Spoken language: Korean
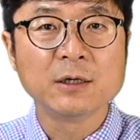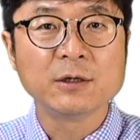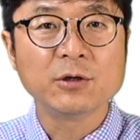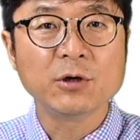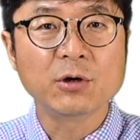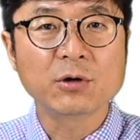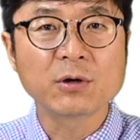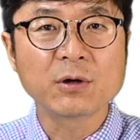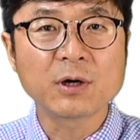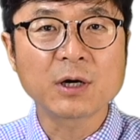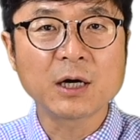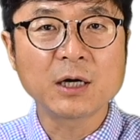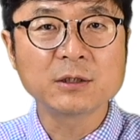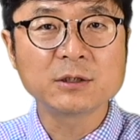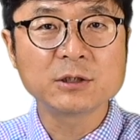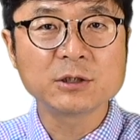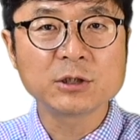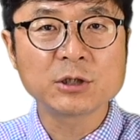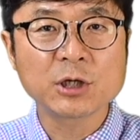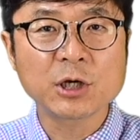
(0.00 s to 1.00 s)
여러
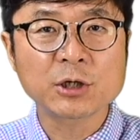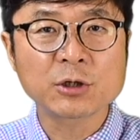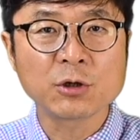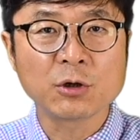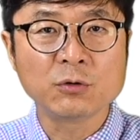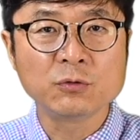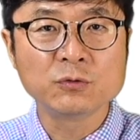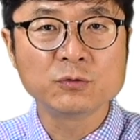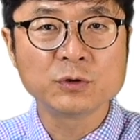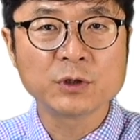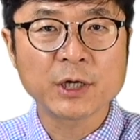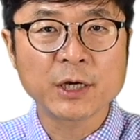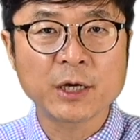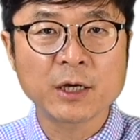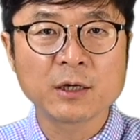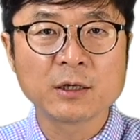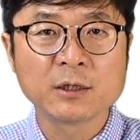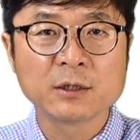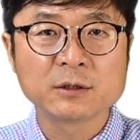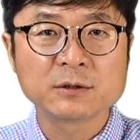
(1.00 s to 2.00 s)
가지의
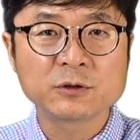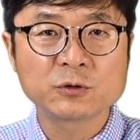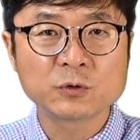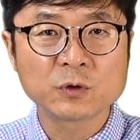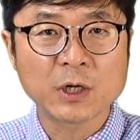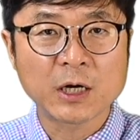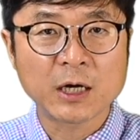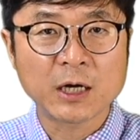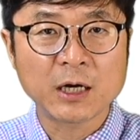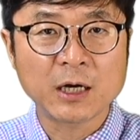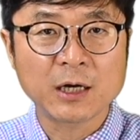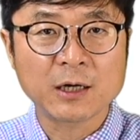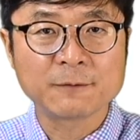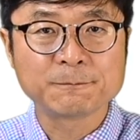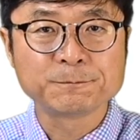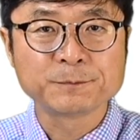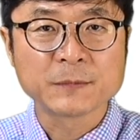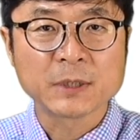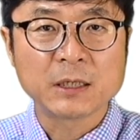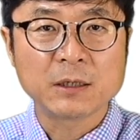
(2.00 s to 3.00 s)
경우의 수가
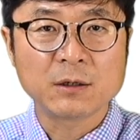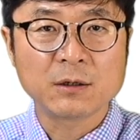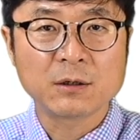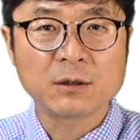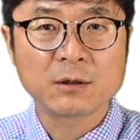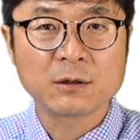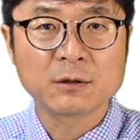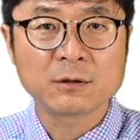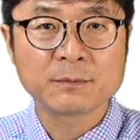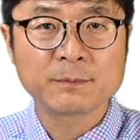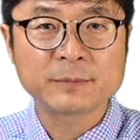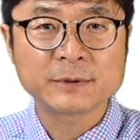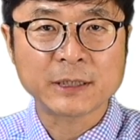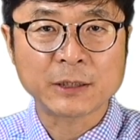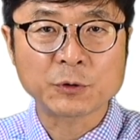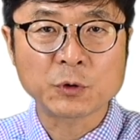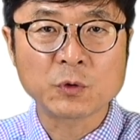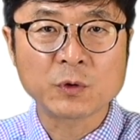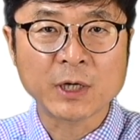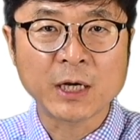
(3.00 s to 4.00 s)
어,
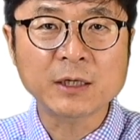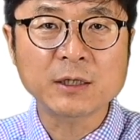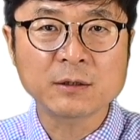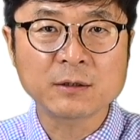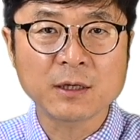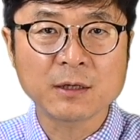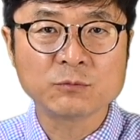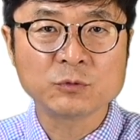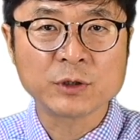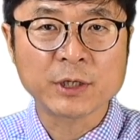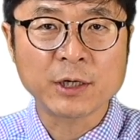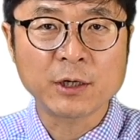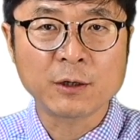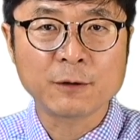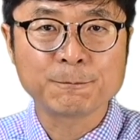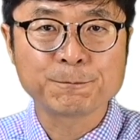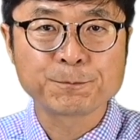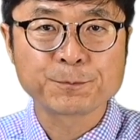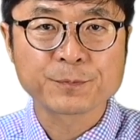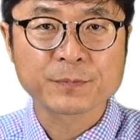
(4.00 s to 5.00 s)
작용을 하기
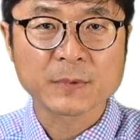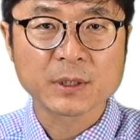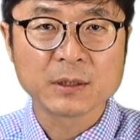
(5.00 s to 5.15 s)
때문에요.